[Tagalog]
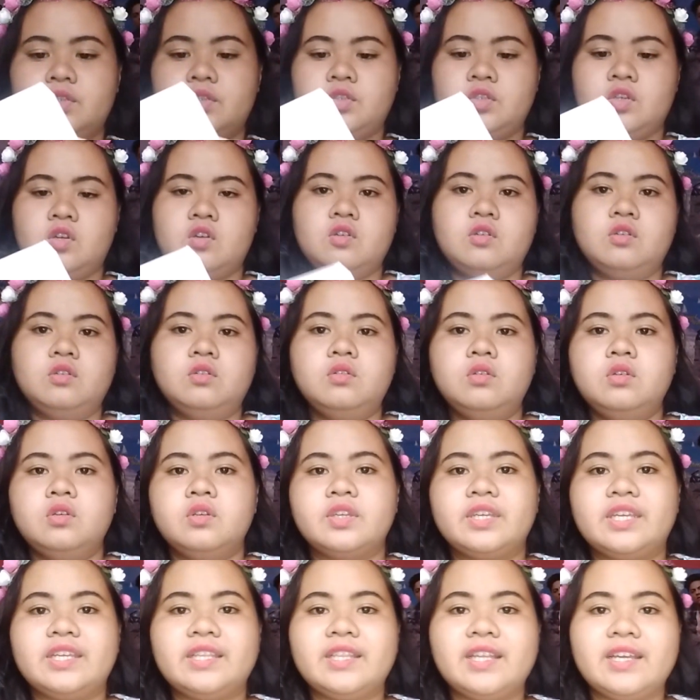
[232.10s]
So,
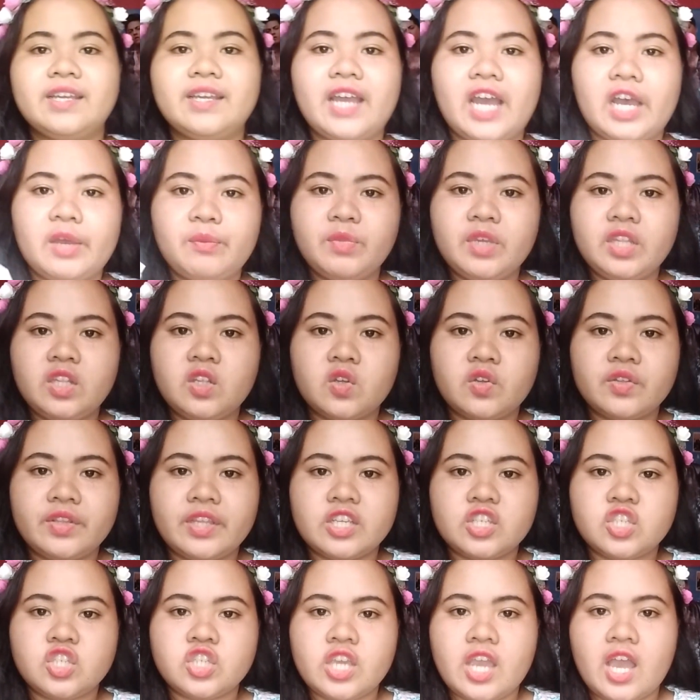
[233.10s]
ginagamit ko
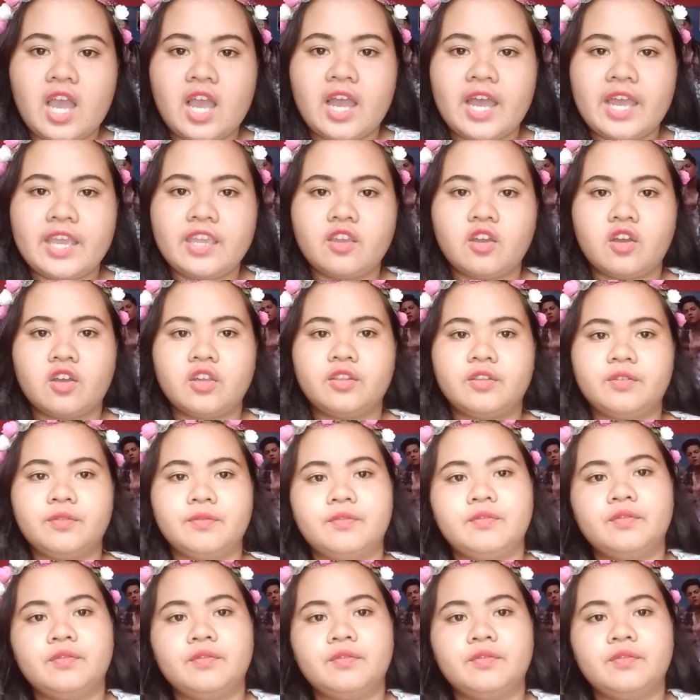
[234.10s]
na siya ngayon.